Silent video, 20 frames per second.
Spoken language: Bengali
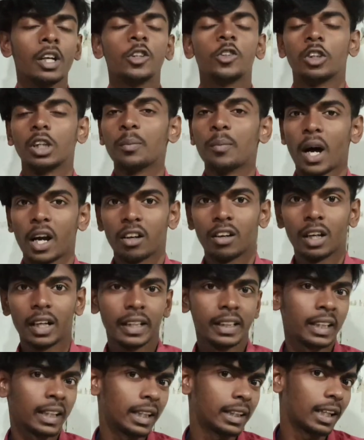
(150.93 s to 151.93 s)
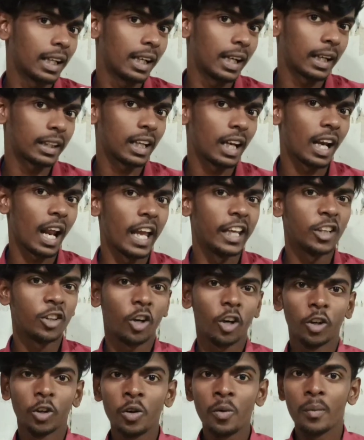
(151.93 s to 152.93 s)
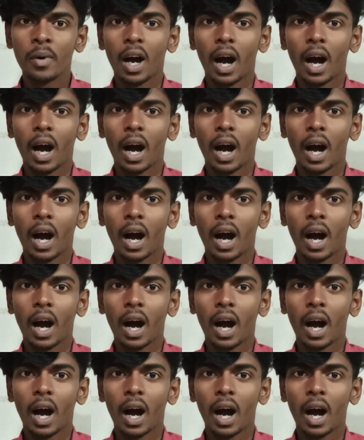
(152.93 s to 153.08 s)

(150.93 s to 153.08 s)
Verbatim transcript: যদি ভালো লাগে থাকে তাহলে একটা লাইক করো